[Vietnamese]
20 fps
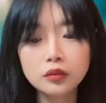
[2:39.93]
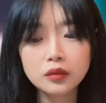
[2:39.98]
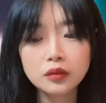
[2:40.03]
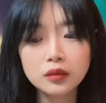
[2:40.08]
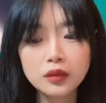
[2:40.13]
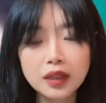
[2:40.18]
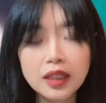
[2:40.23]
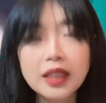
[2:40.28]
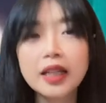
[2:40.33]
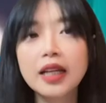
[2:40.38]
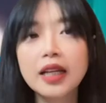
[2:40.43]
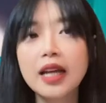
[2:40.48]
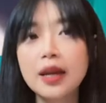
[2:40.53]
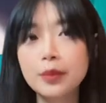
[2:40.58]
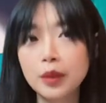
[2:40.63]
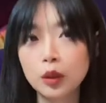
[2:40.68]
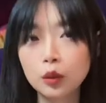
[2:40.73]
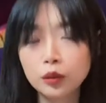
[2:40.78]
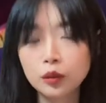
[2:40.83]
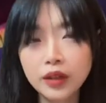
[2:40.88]
thì cái
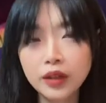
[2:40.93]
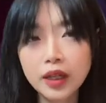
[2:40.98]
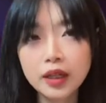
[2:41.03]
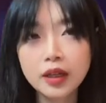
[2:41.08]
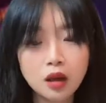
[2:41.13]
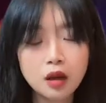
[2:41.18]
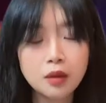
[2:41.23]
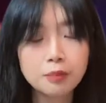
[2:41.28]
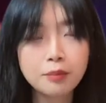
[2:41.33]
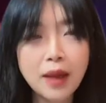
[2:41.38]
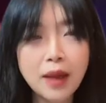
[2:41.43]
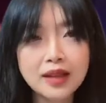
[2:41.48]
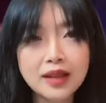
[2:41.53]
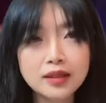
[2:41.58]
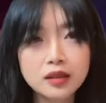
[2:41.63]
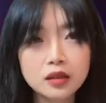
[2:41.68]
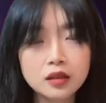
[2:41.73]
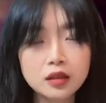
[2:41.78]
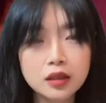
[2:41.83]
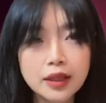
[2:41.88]
game này cũng vậy bạn
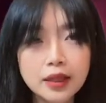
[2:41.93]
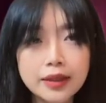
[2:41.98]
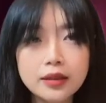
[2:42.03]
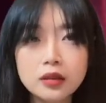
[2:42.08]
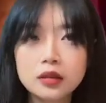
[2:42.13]
sẽ được